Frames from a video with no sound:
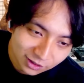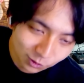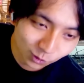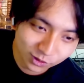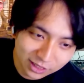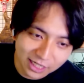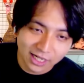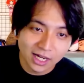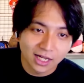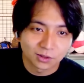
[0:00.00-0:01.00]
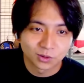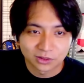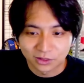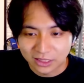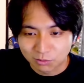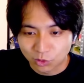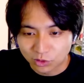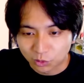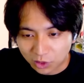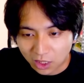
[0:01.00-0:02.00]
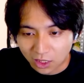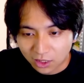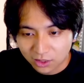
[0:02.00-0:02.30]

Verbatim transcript: こっからローランドの話戻ってことか